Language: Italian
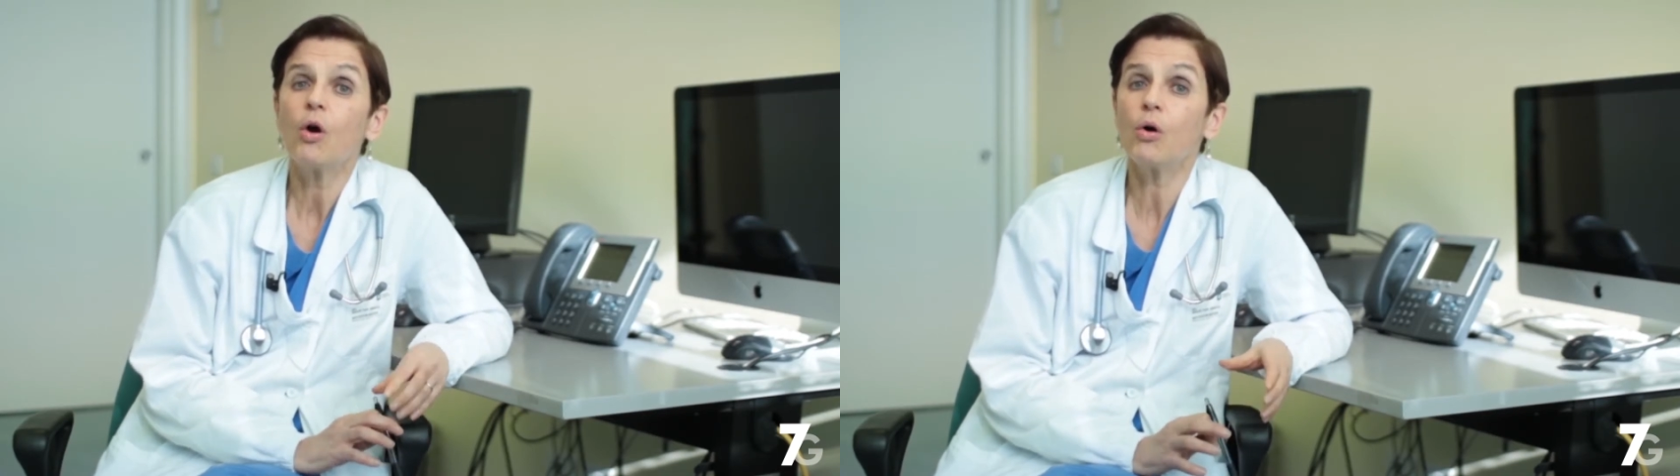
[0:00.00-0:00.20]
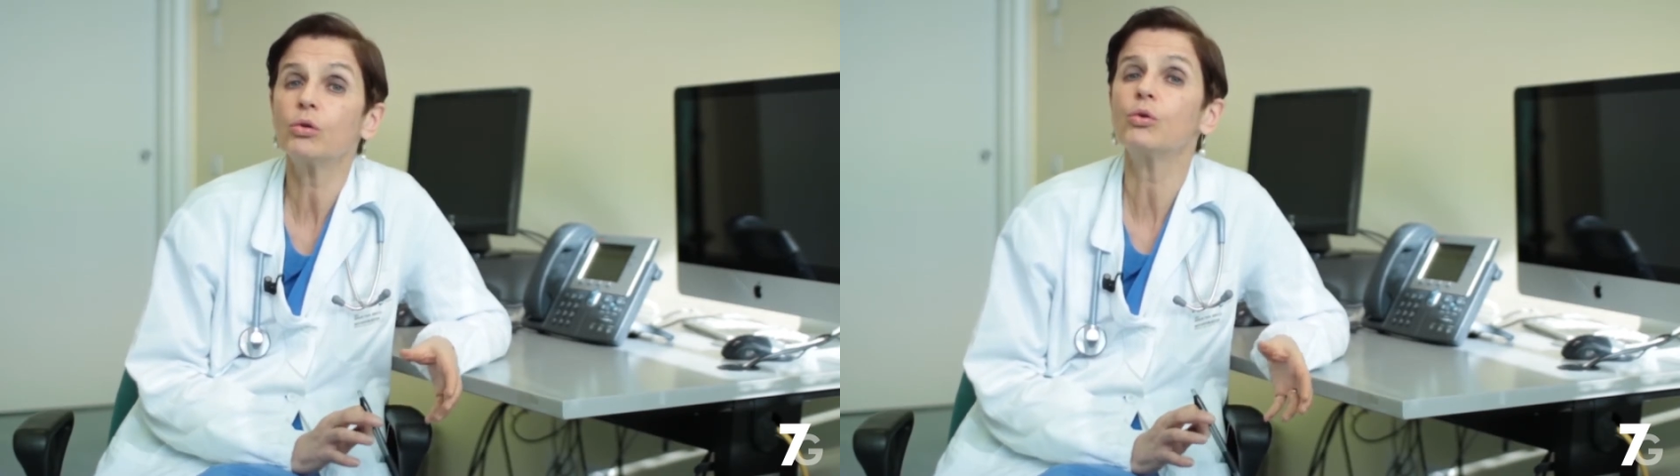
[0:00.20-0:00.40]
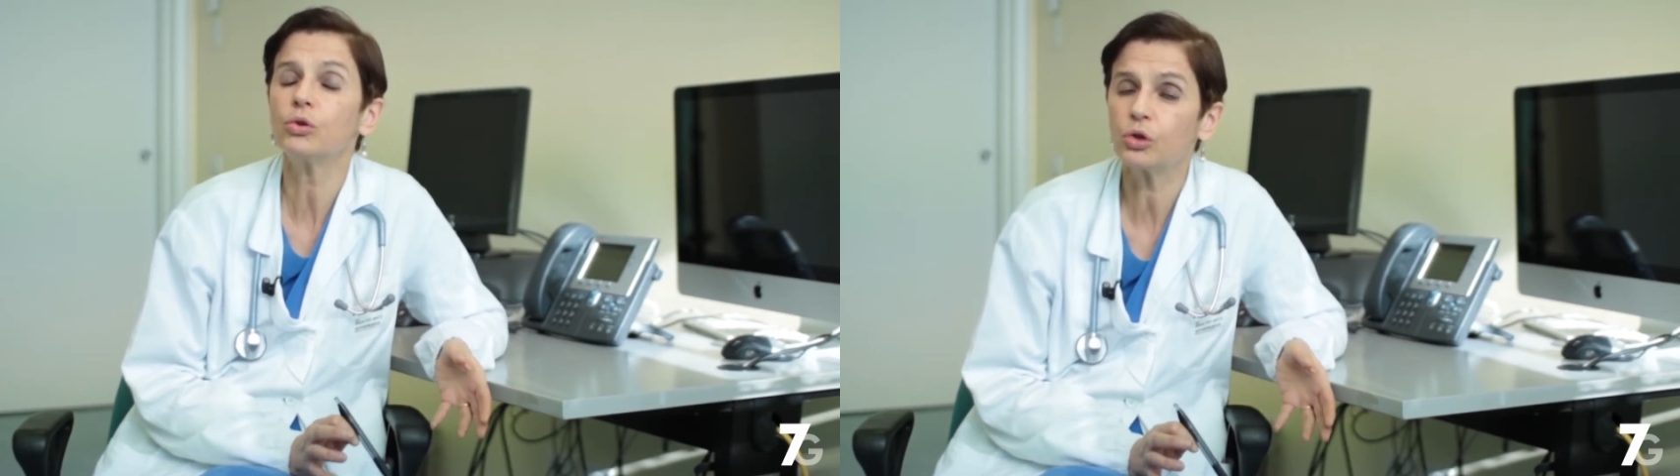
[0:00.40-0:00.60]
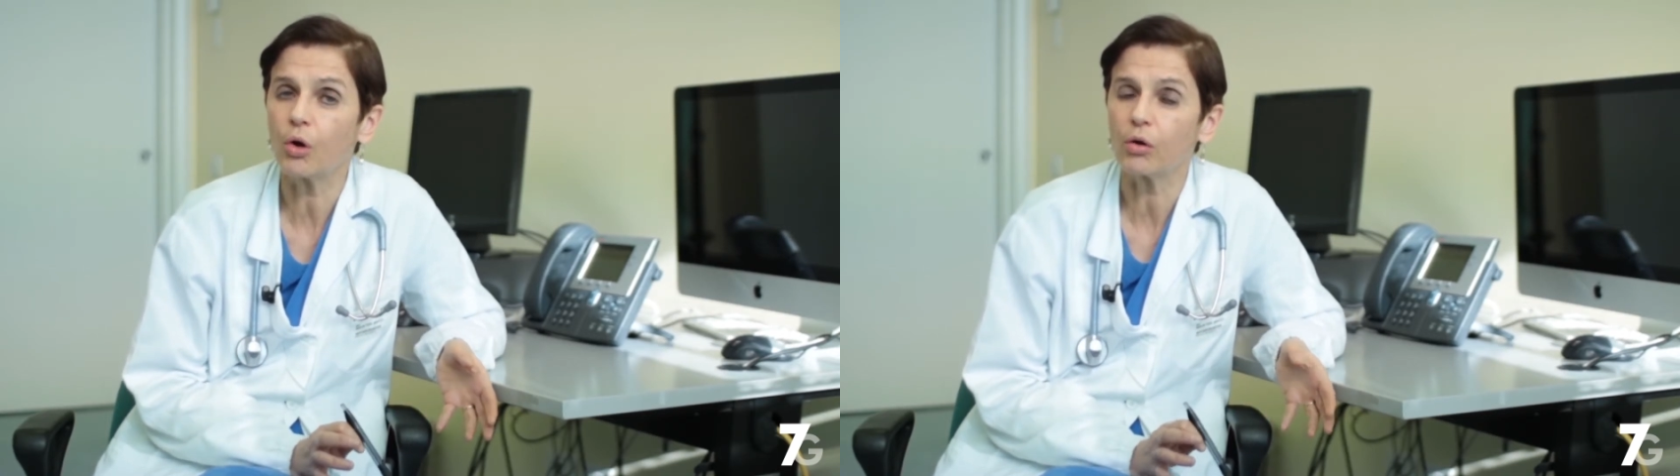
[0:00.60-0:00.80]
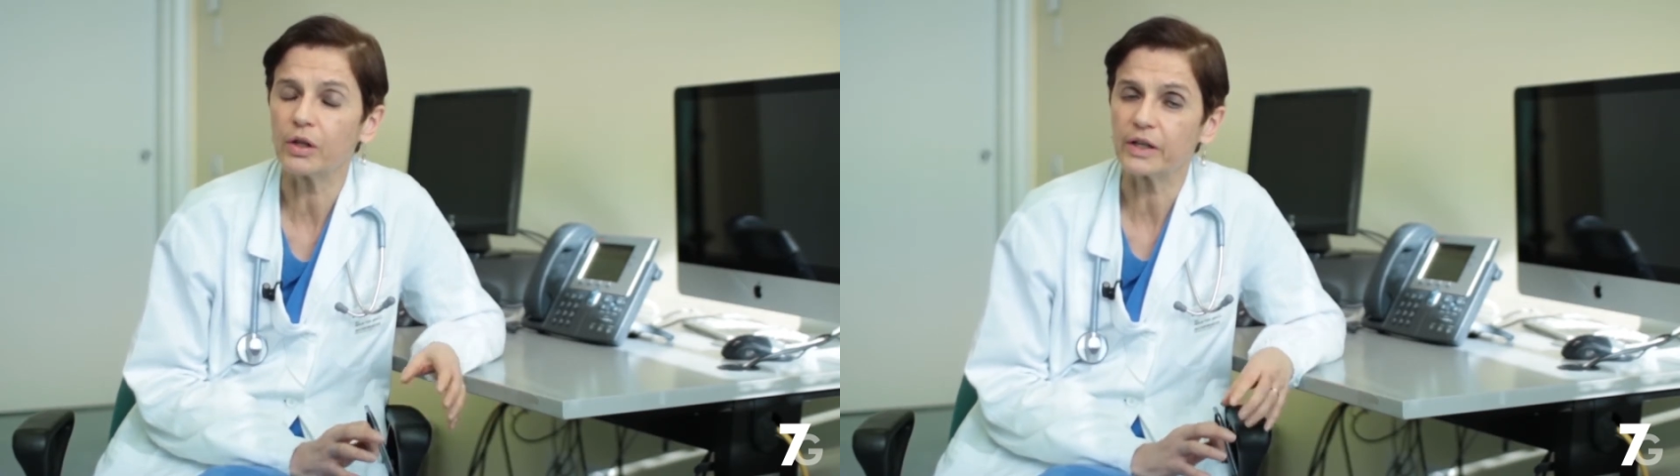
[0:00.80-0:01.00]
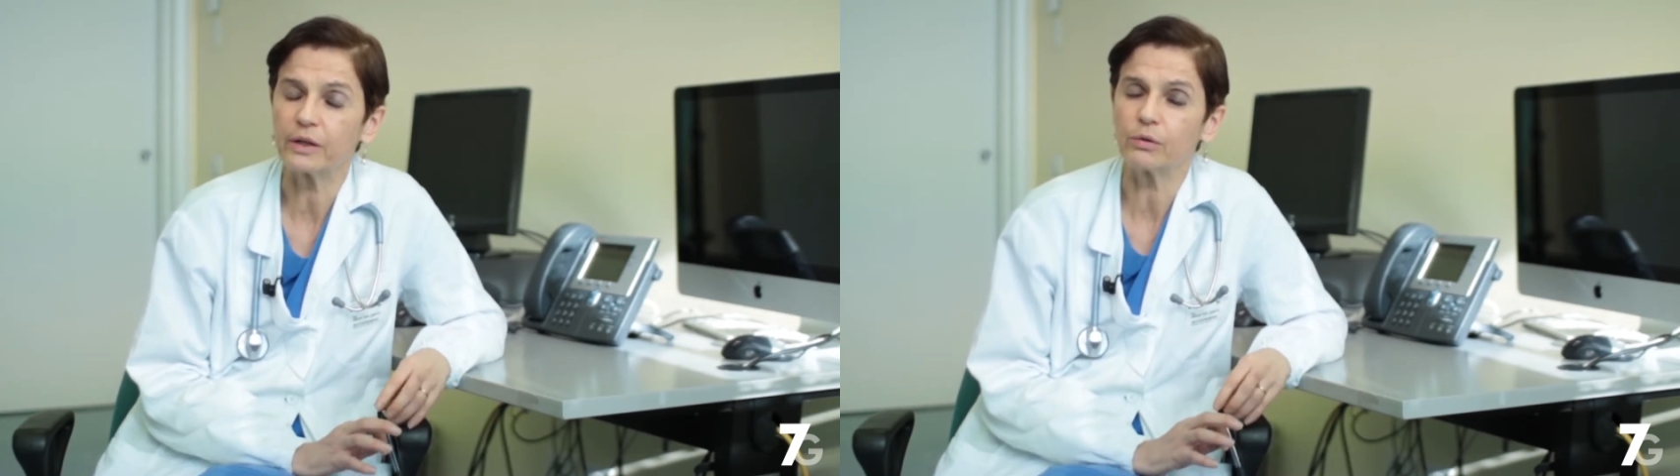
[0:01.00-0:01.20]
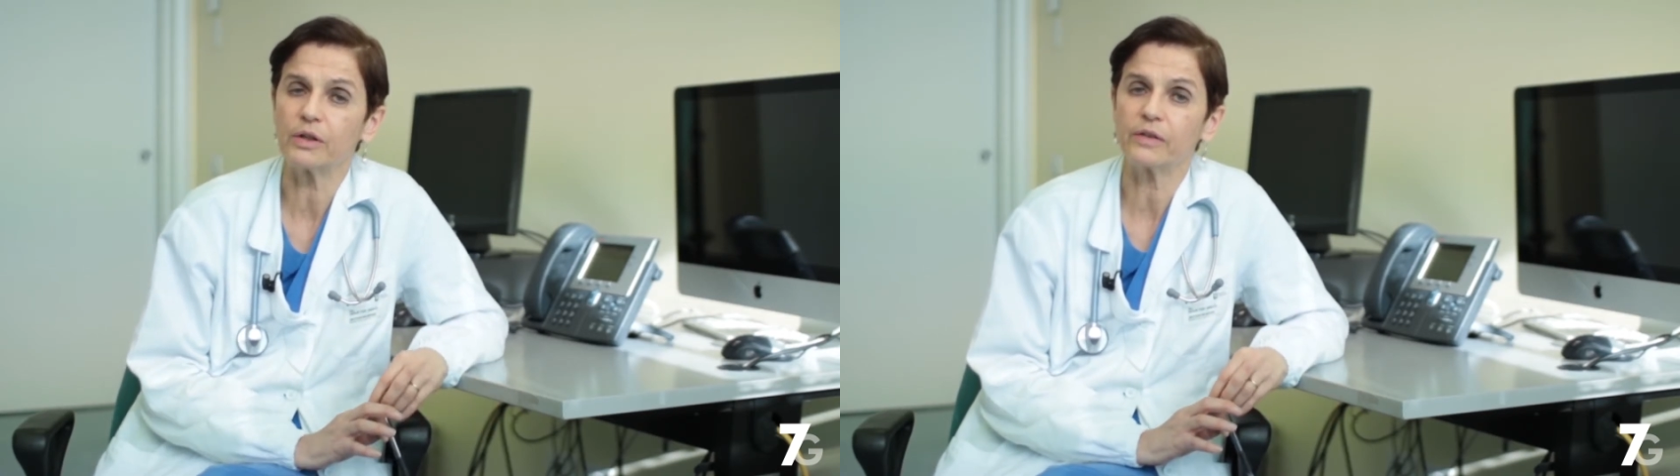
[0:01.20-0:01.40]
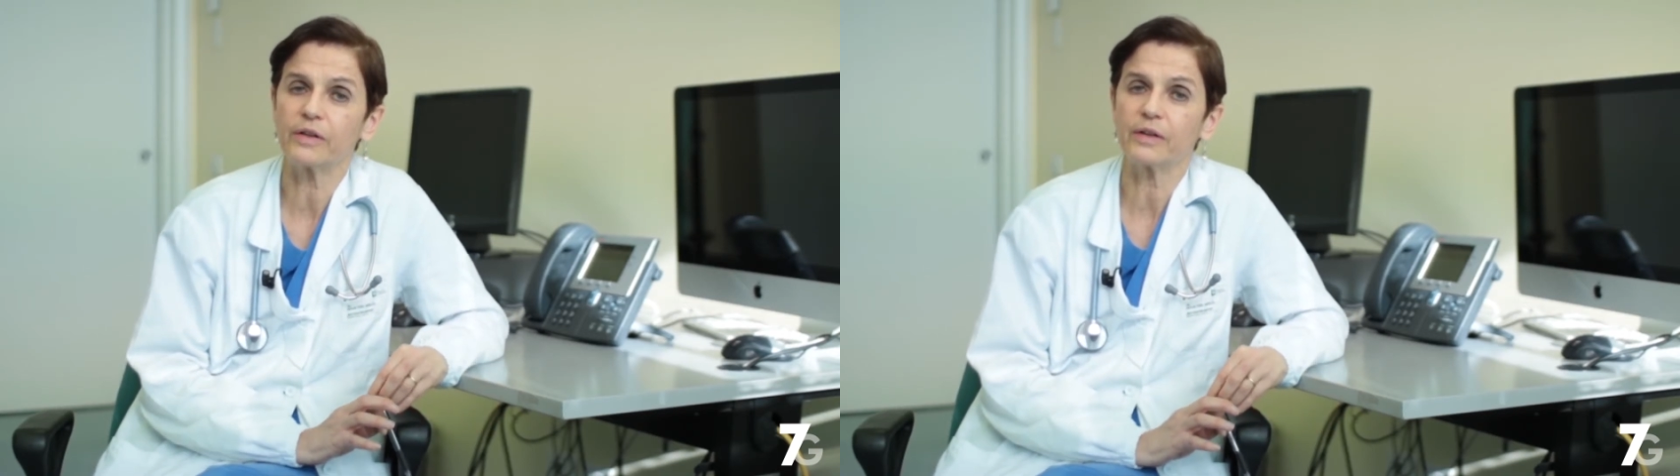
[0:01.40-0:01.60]
o non tollerano
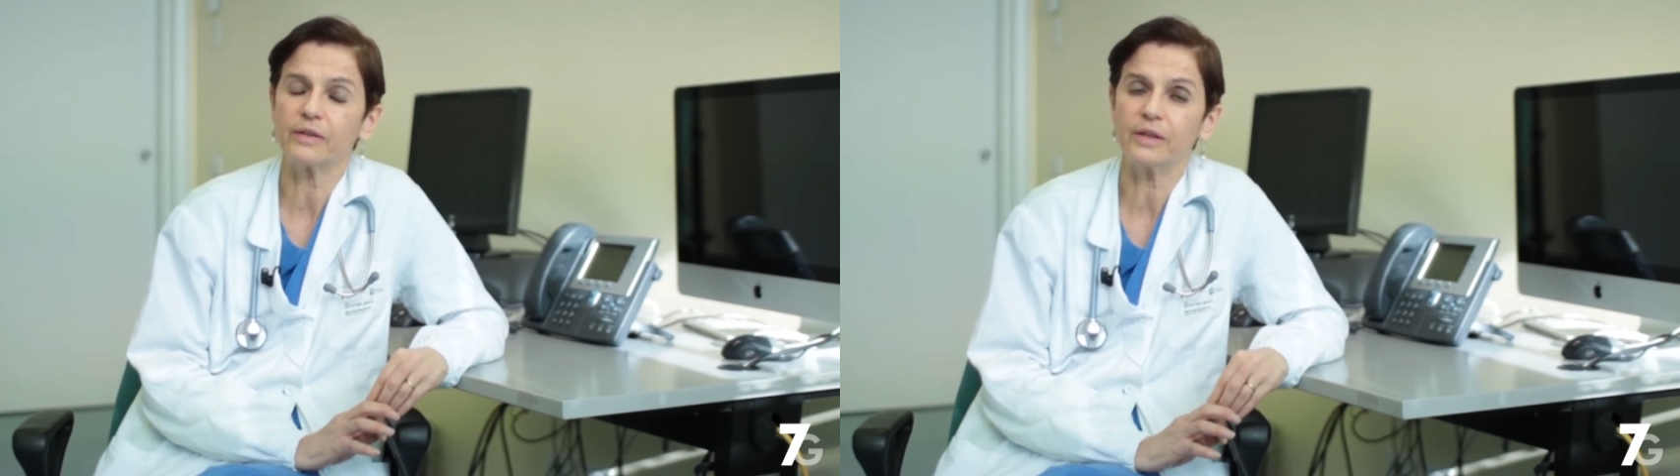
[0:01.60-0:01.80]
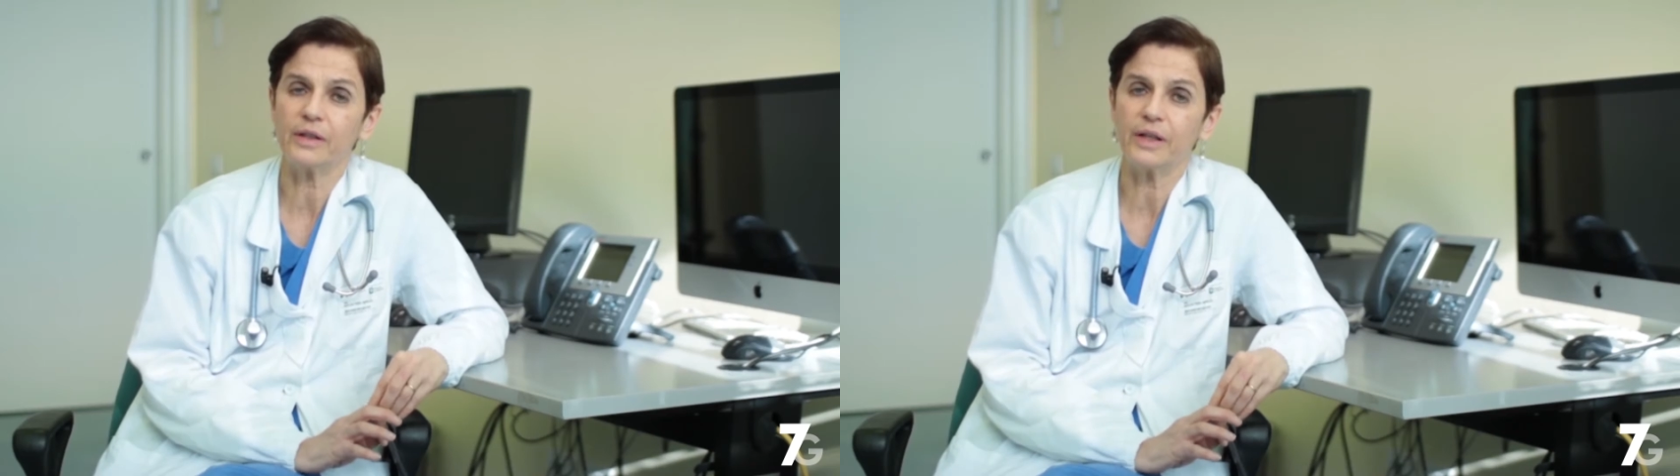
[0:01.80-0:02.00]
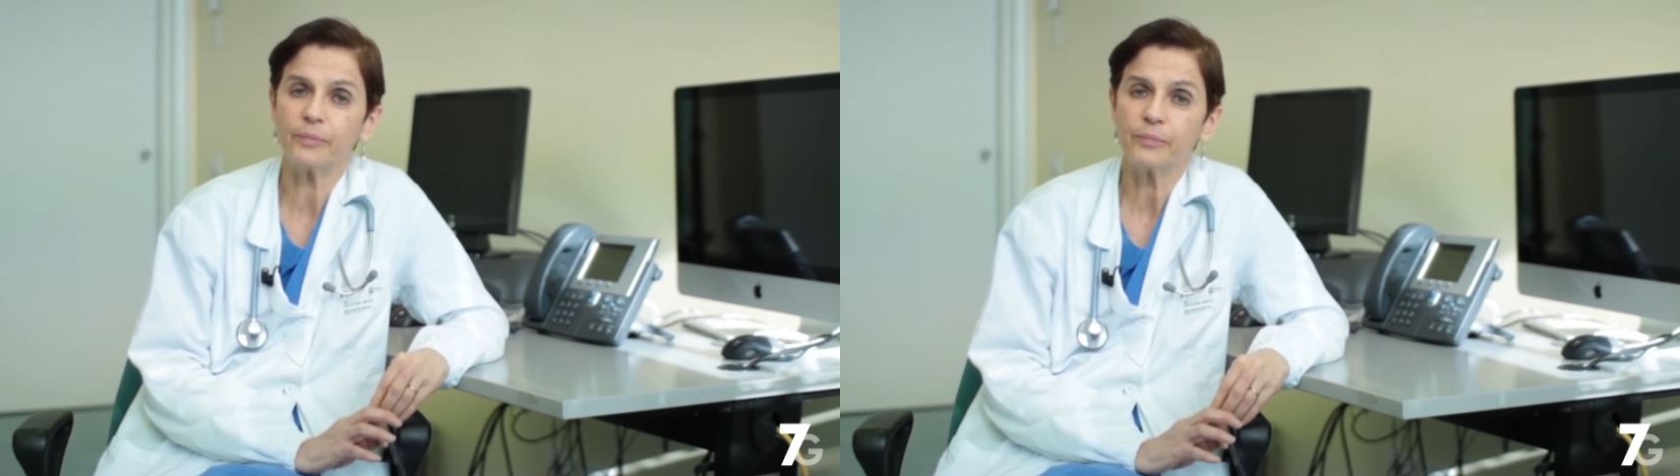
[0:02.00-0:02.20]
le statine.